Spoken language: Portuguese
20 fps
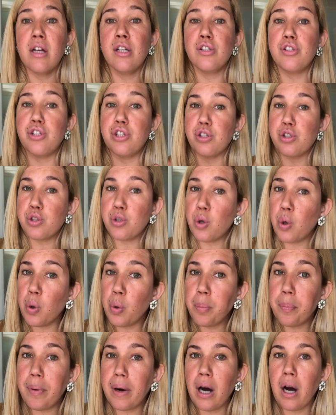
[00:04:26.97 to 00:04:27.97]

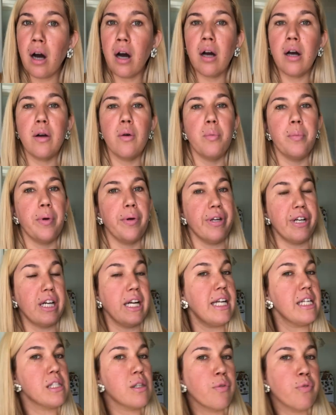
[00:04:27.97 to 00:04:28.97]
Desculpa, o meu
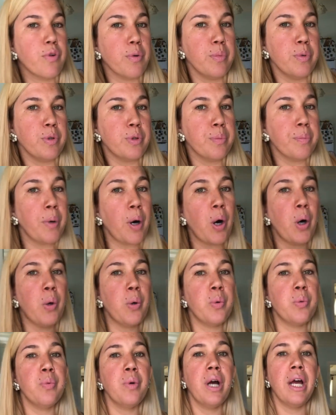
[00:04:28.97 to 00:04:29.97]
inglês não foi muito
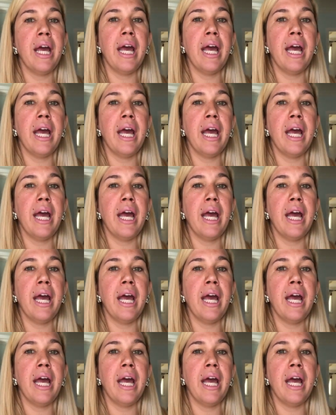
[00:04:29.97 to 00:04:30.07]
bom,